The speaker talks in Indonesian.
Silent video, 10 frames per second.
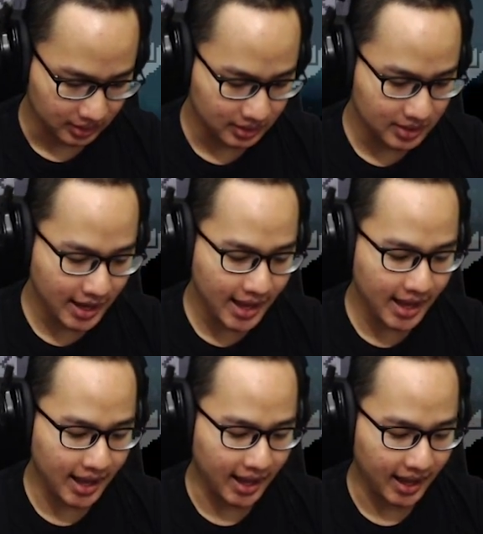
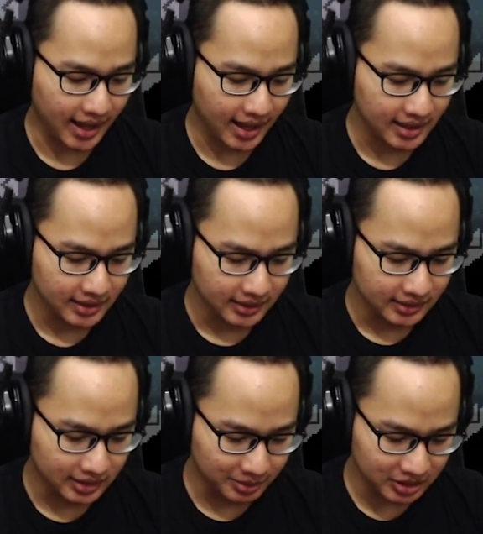Nah
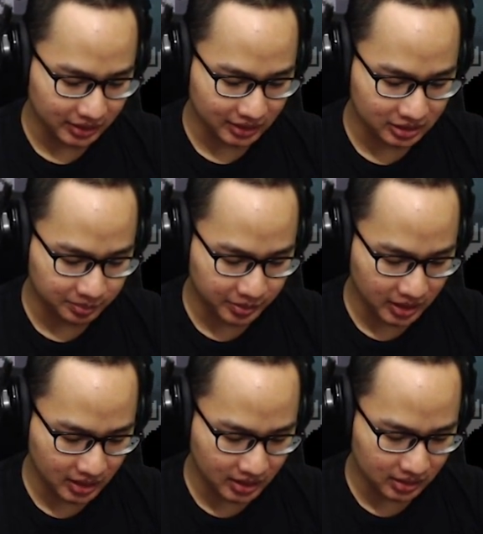Damage attack
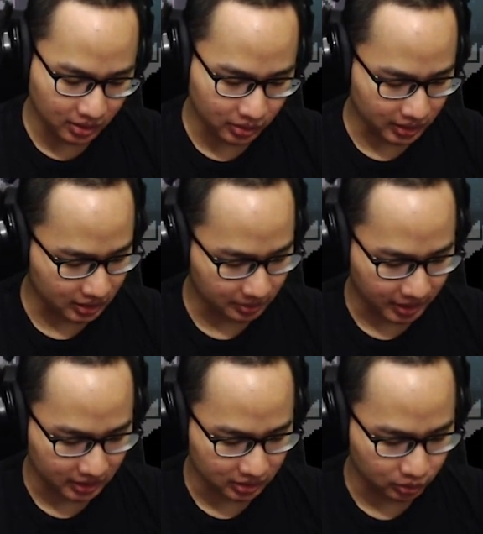speed oh, Oke, okay, kita
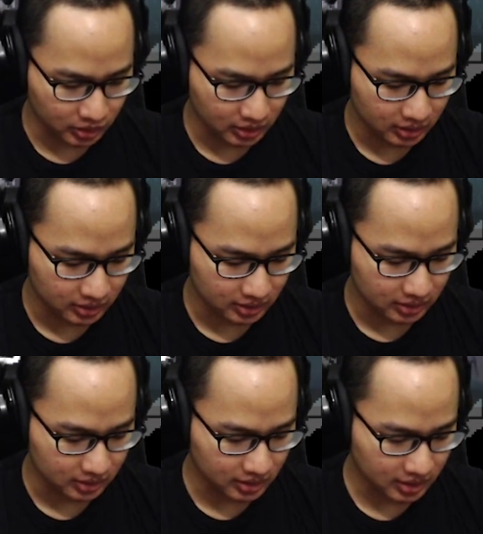pakai itu ya.
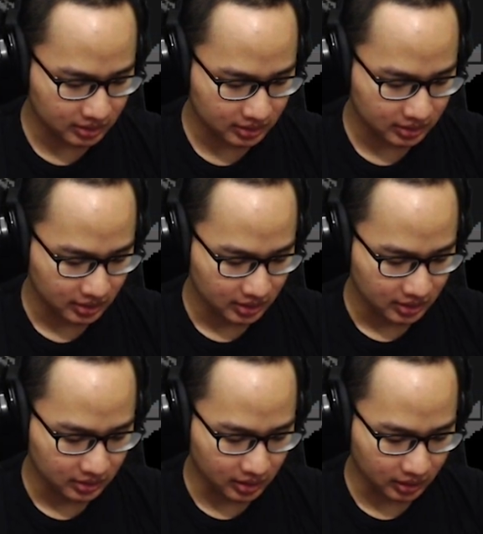Yes
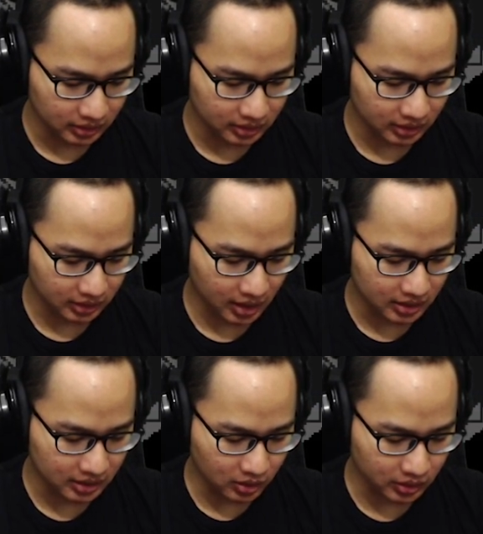Guaranteed critical
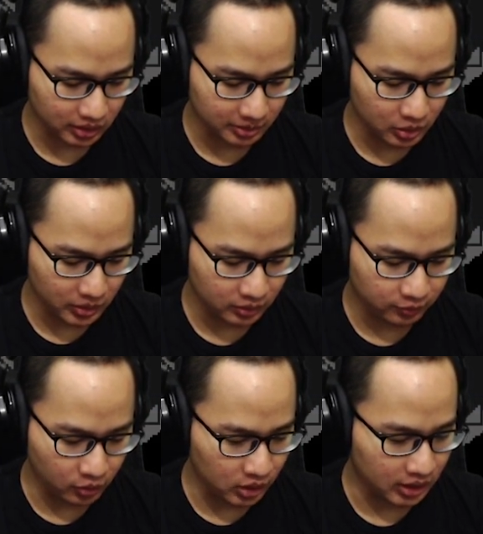hit on enemy with
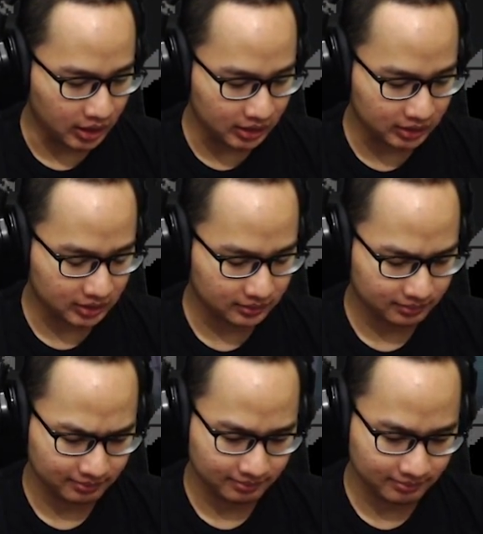full health
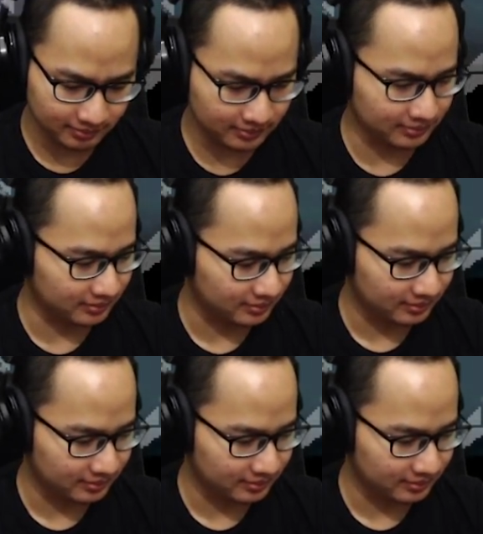Hmm